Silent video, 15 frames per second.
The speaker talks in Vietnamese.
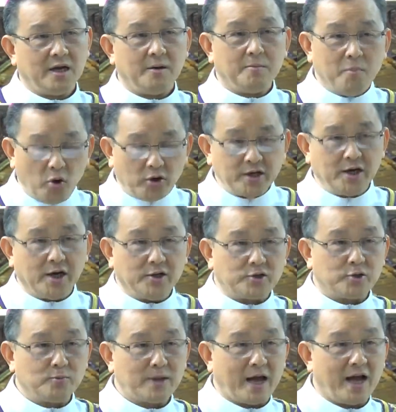Mỗi người
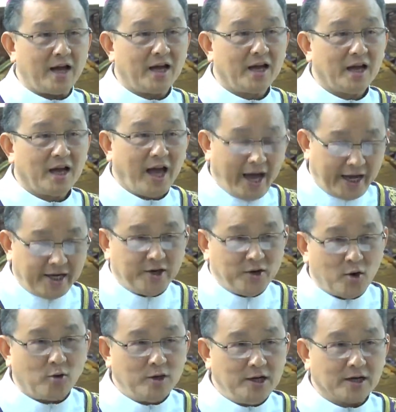chúng ta hãy
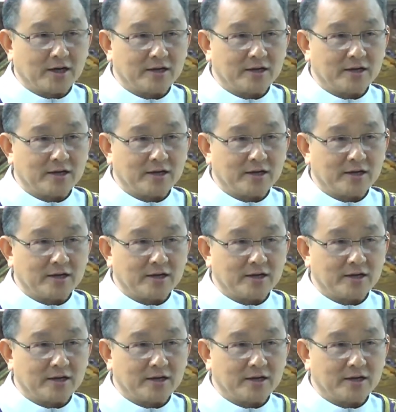nỗ lực